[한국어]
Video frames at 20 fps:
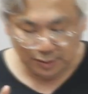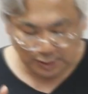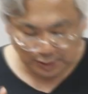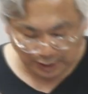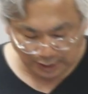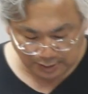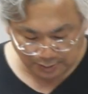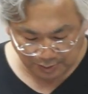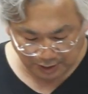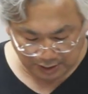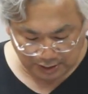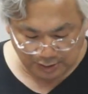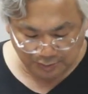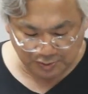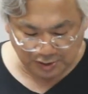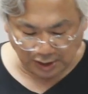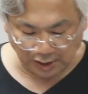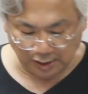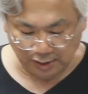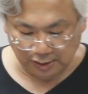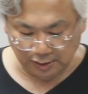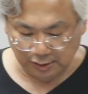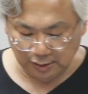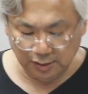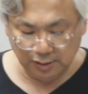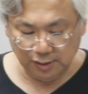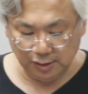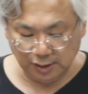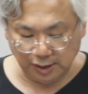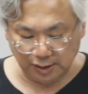가짐에 집착하는
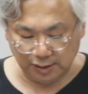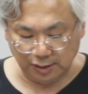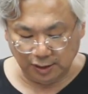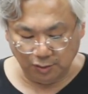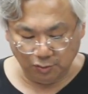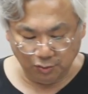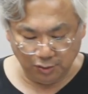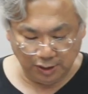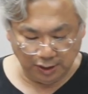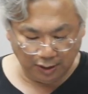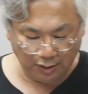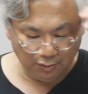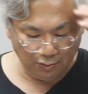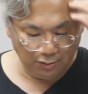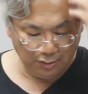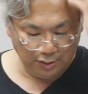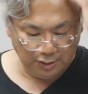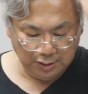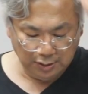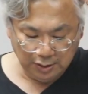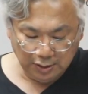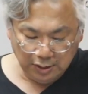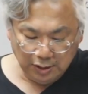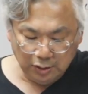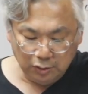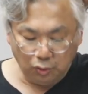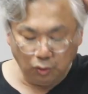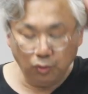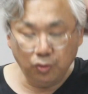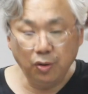그런 카테고리라고.
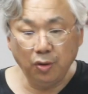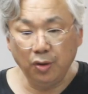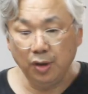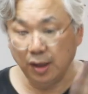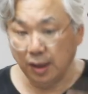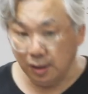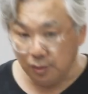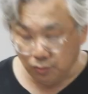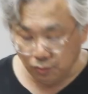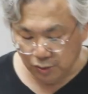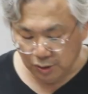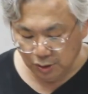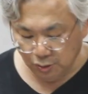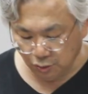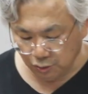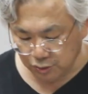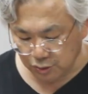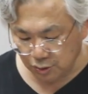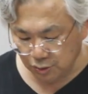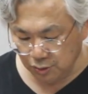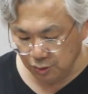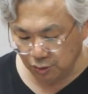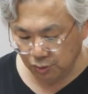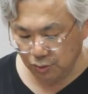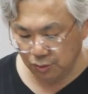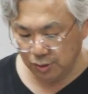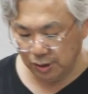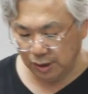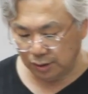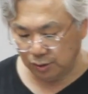노교의 우리
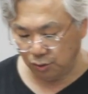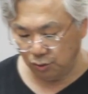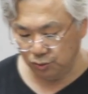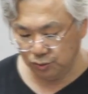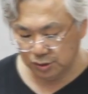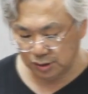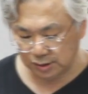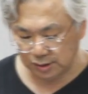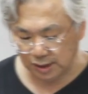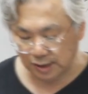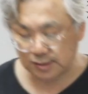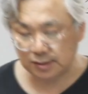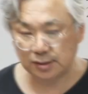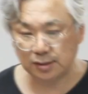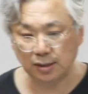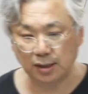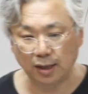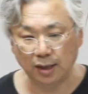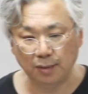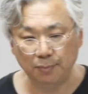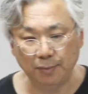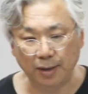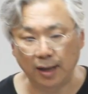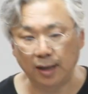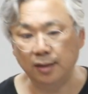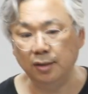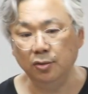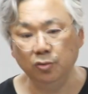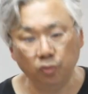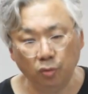노천교육원의 교육적 텍스트가
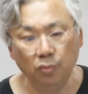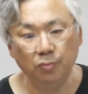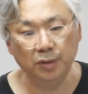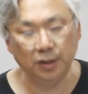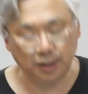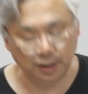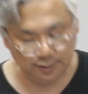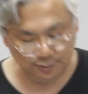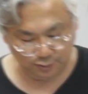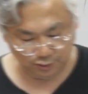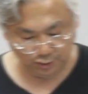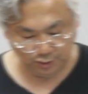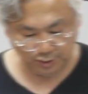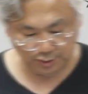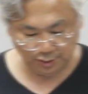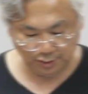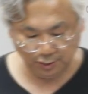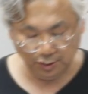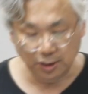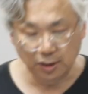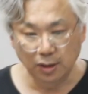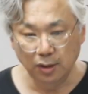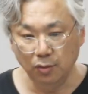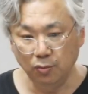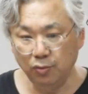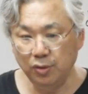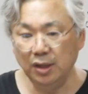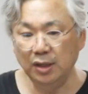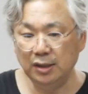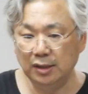많은 도움이 될 수 있어요.
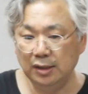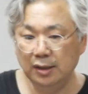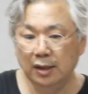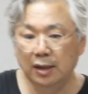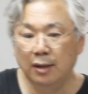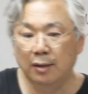우리는